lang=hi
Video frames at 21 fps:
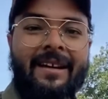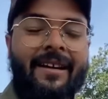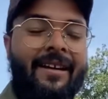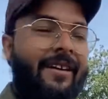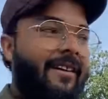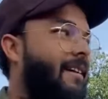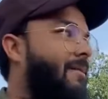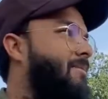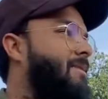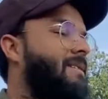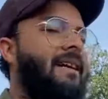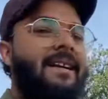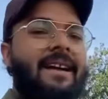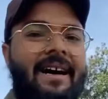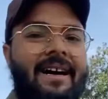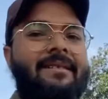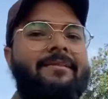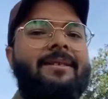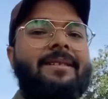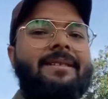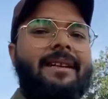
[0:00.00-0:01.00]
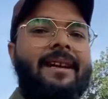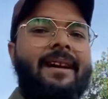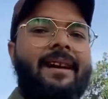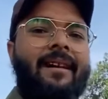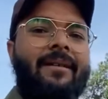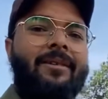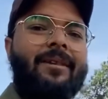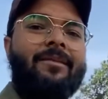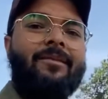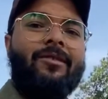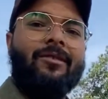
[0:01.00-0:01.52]
और अभी साढ़े आठ बज रहा है
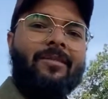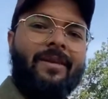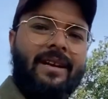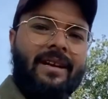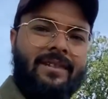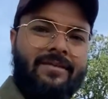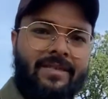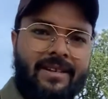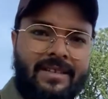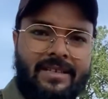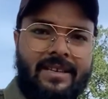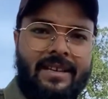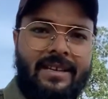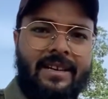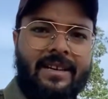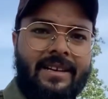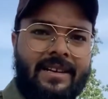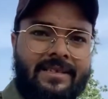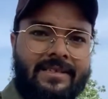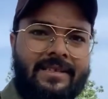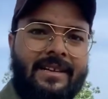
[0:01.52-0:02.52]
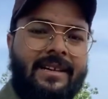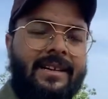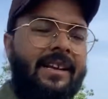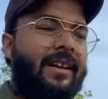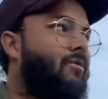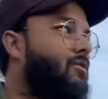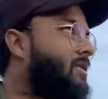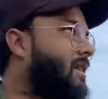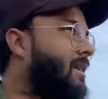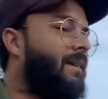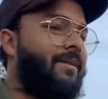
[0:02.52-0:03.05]
अभी हम लोग ब्रेकफास्ट करेंगे नाश्ता
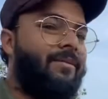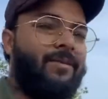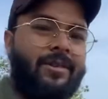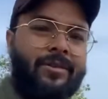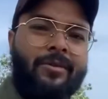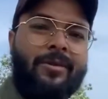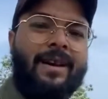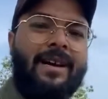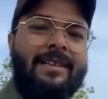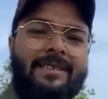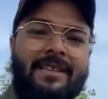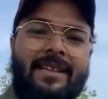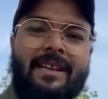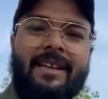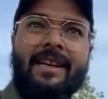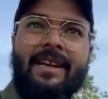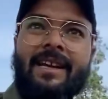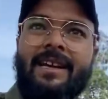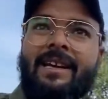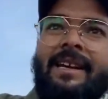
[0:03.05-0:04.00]
करेंगे उसके बाद फिर दुकान चलेंगे